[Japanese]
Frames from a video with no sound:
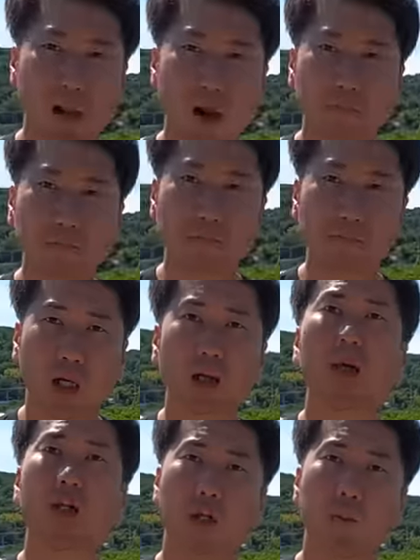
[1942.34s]
ね
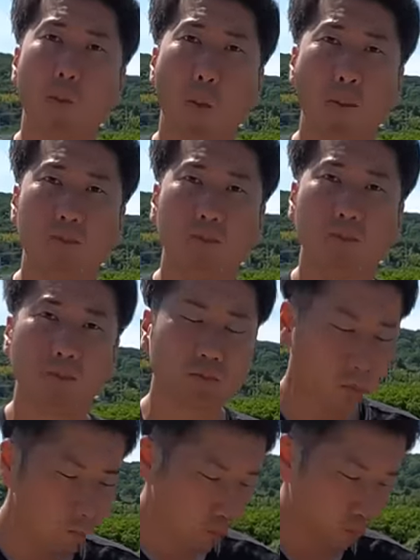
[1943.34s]
硬いんよへ
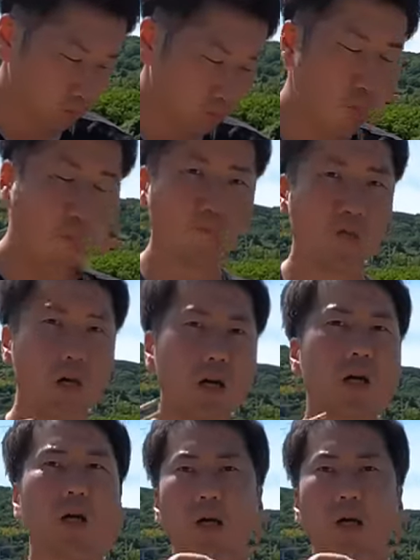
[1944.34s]
え嫌